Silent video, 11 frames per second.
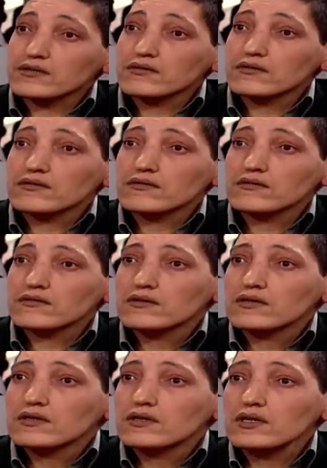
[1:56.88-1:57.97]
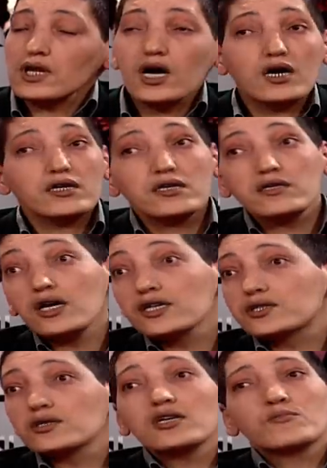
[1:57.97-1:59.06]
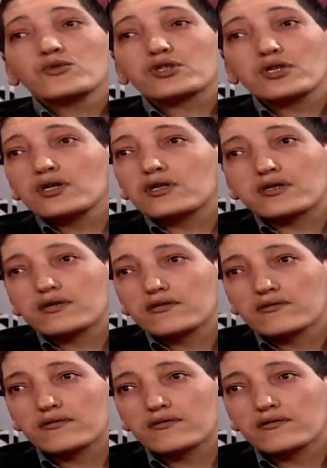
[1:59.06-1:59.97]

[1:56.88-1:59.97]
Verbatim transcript: اليوميات اللي لا بتعيشها الناس هي مشكلتي